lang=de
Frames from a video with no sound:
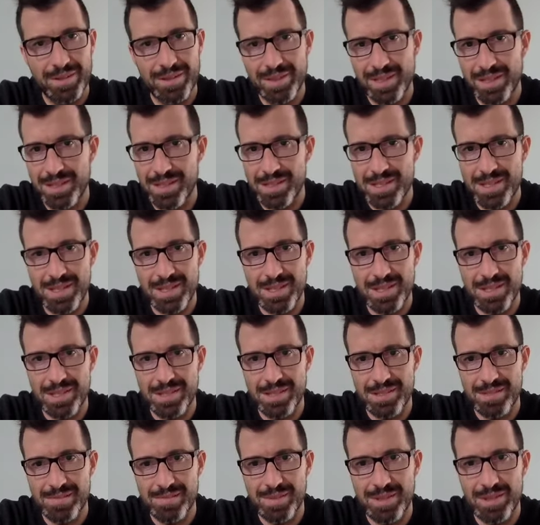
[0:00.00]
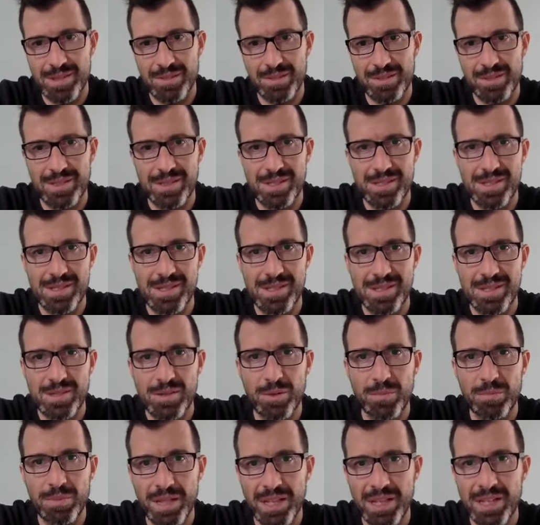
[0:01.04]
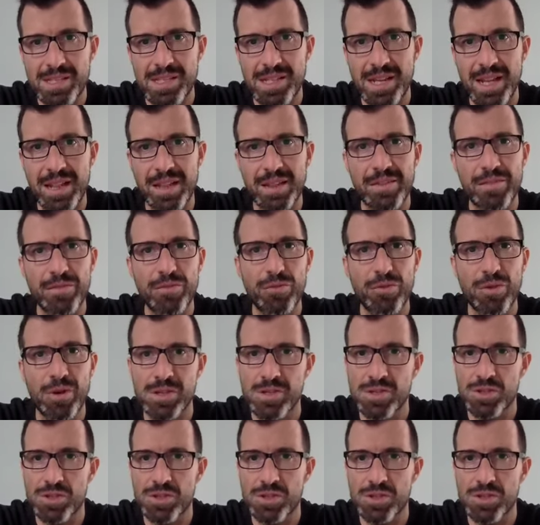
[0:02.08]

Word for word: die ist, wie gesagt, das, das kommt eher selten vor.